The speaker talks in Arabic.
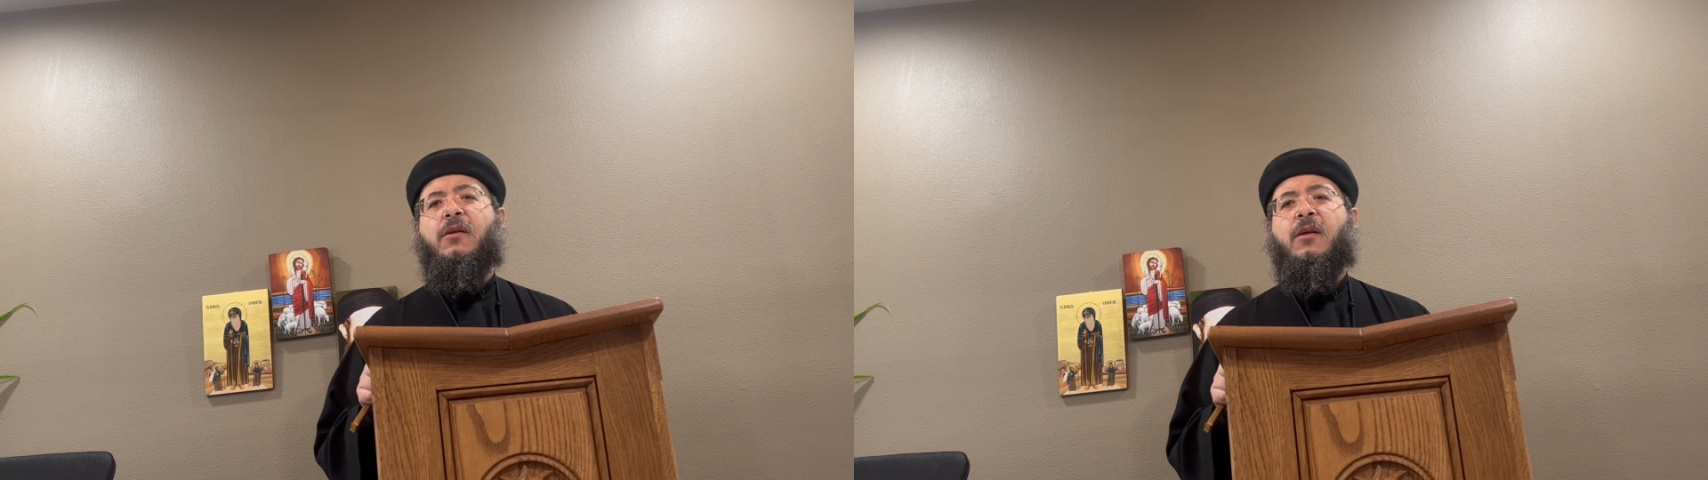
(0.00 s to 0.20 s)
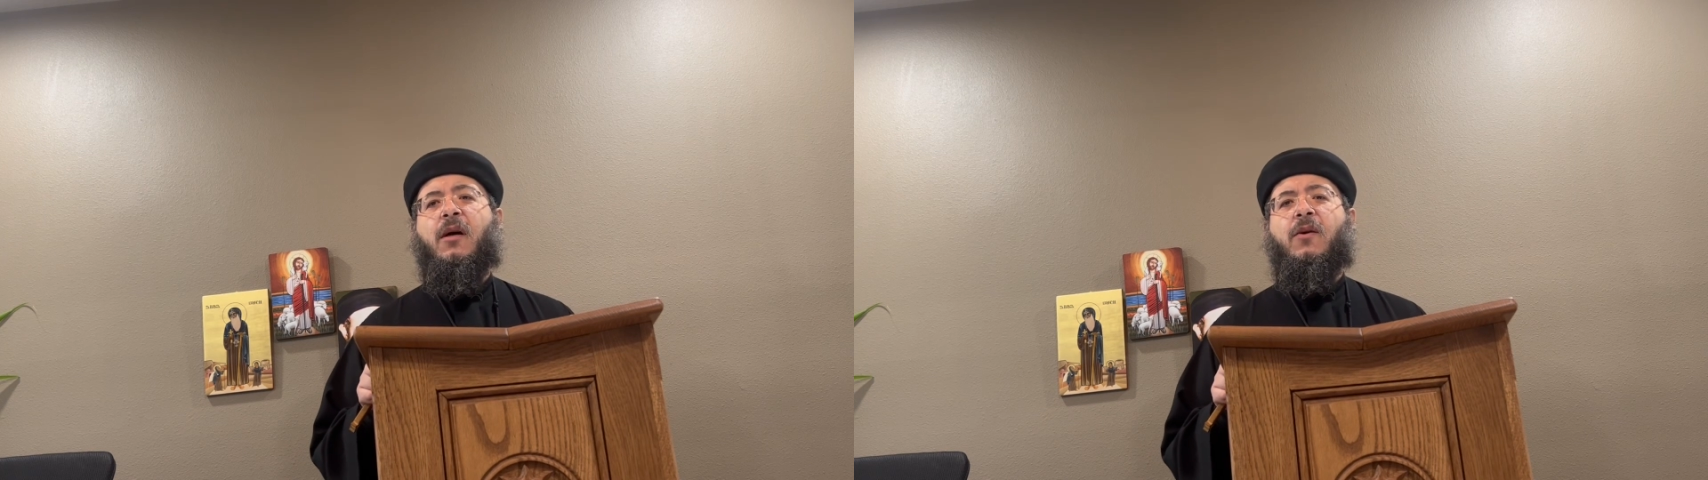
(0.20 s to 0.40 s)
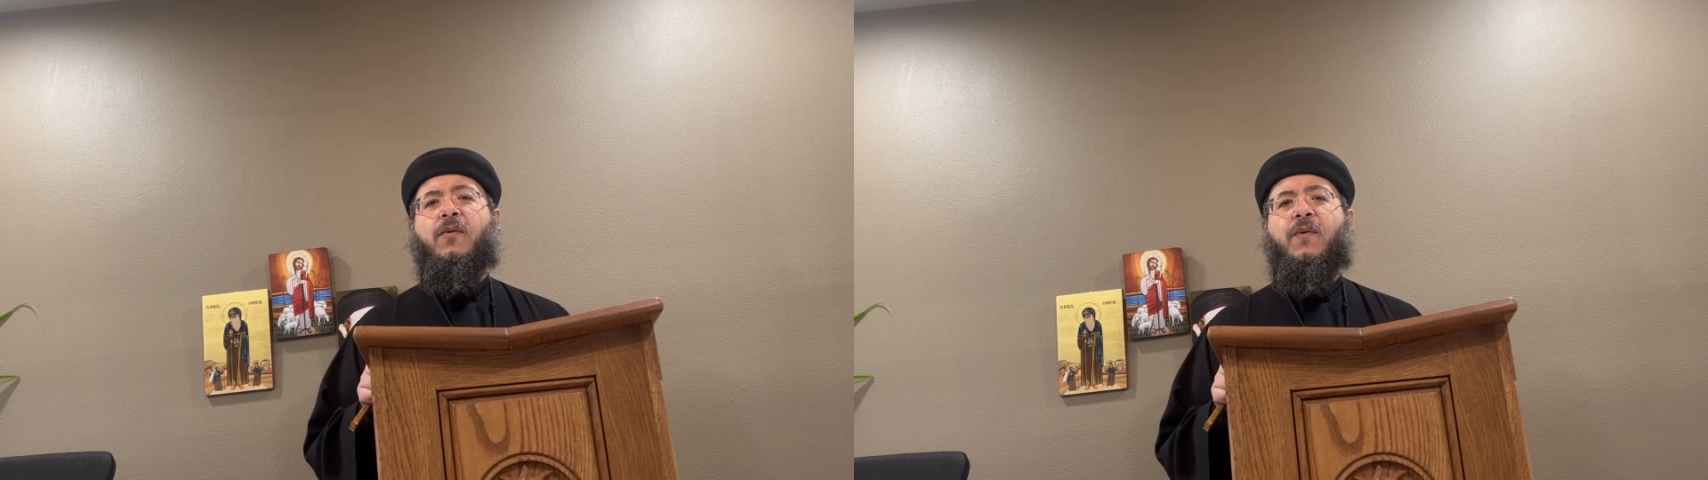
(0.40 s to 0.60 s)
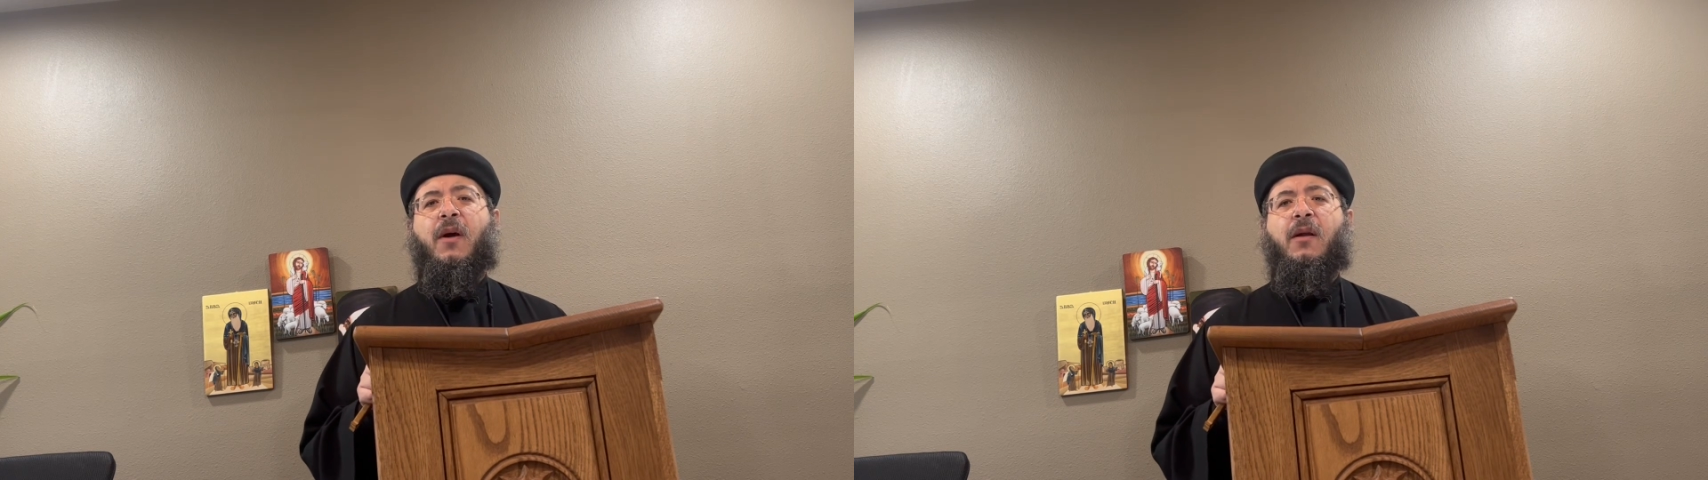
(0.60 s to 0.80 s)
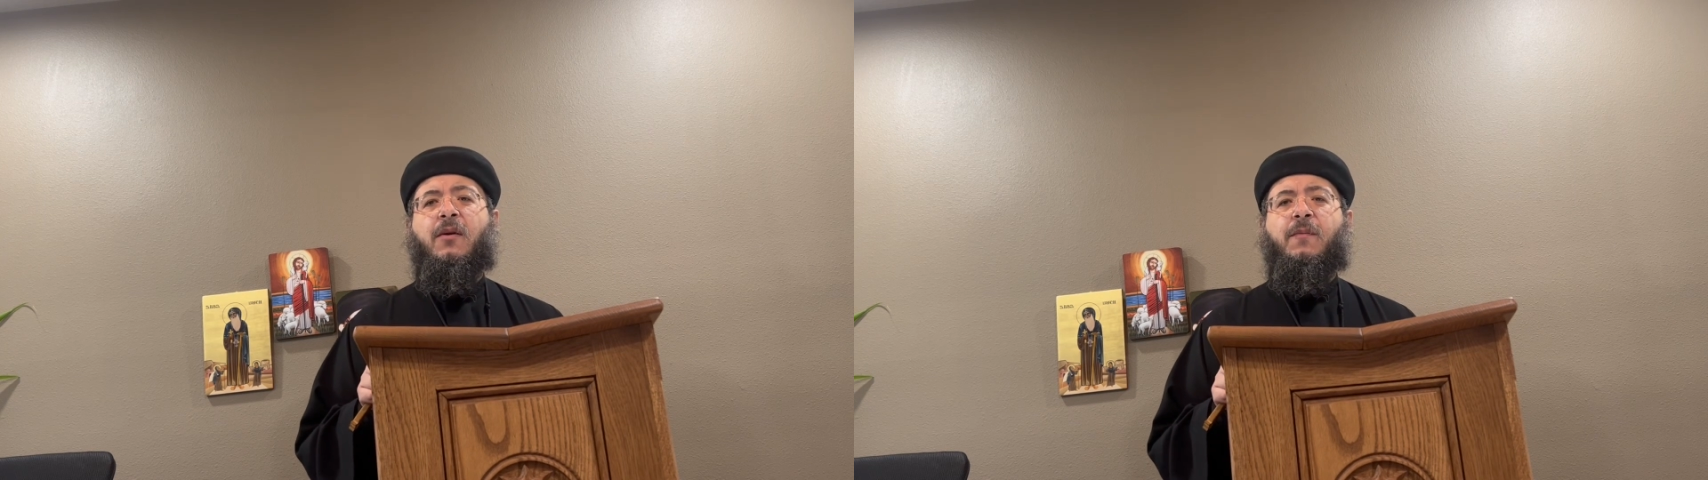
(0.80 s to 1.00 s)
التعرف
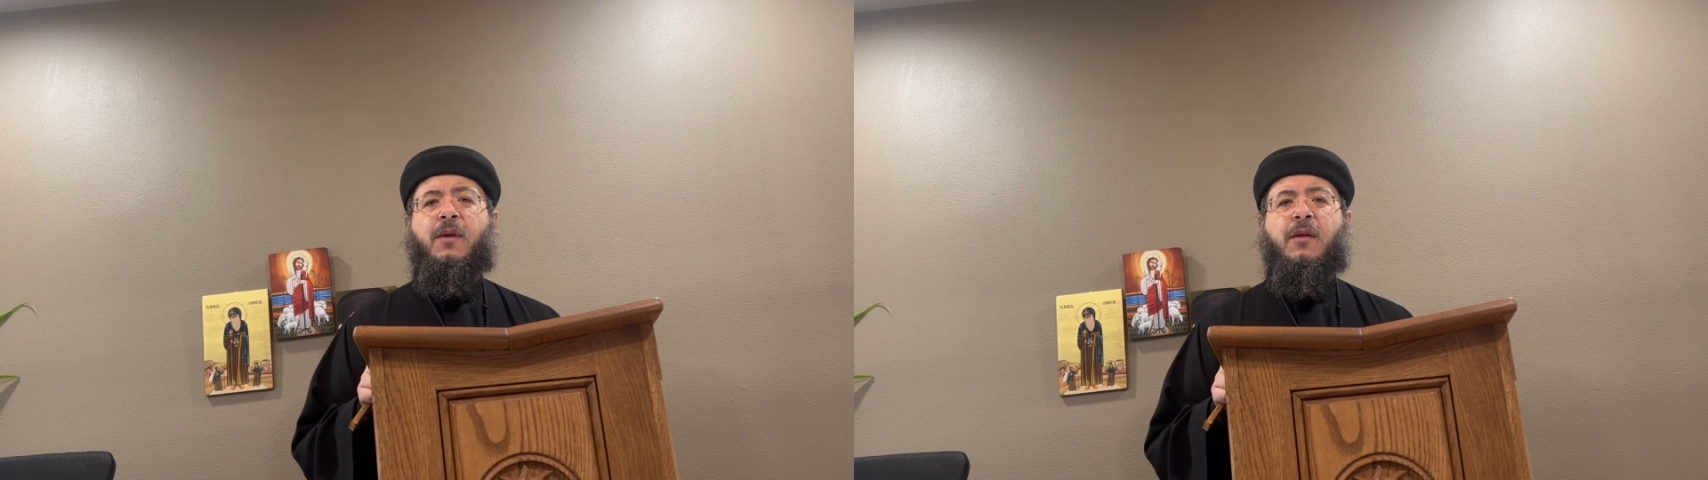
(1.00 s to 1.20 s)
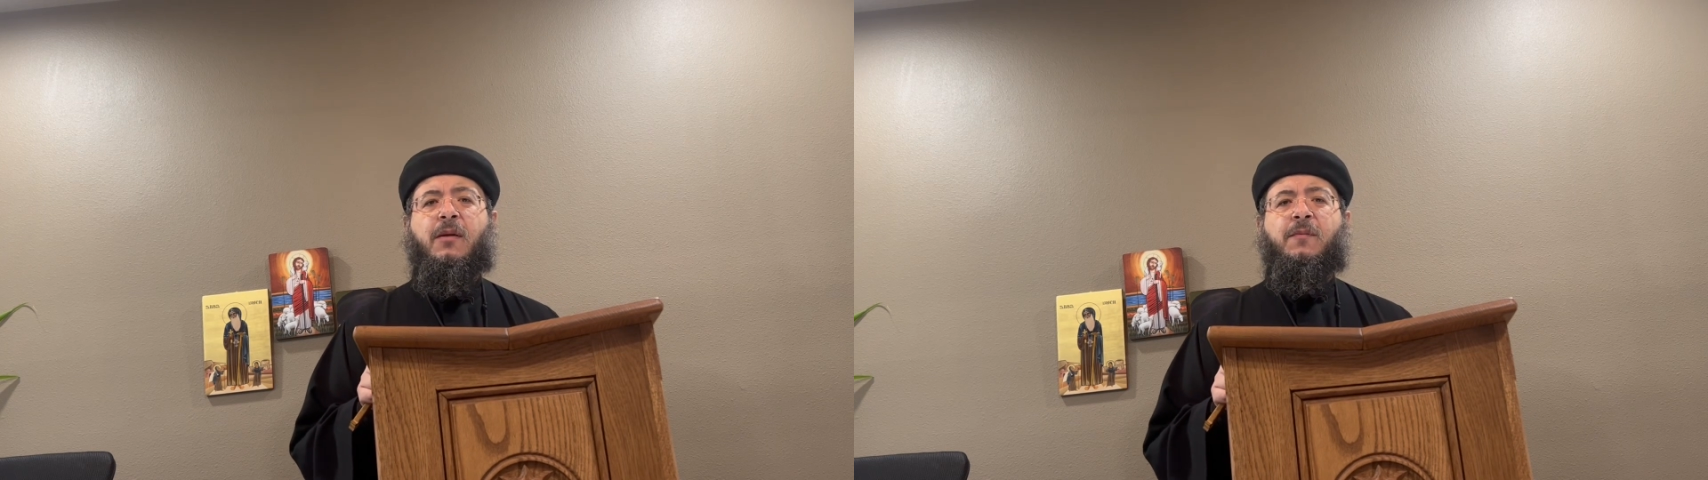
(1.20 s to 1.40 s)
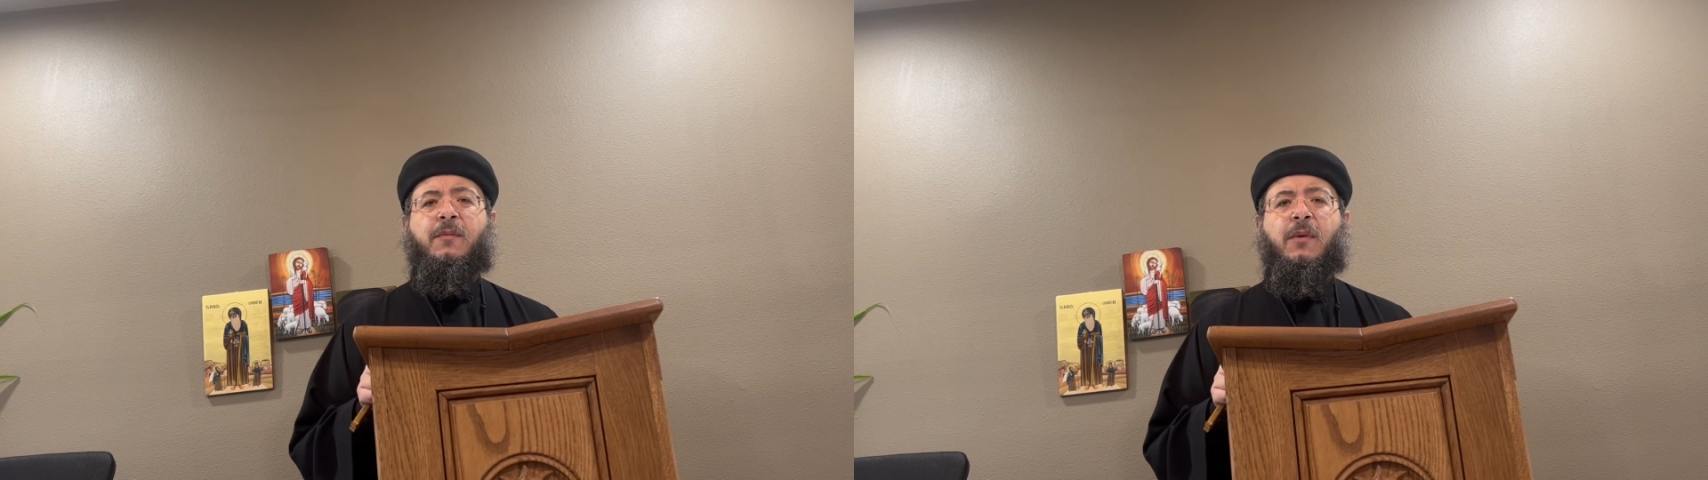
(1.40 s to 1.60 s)
على ربنا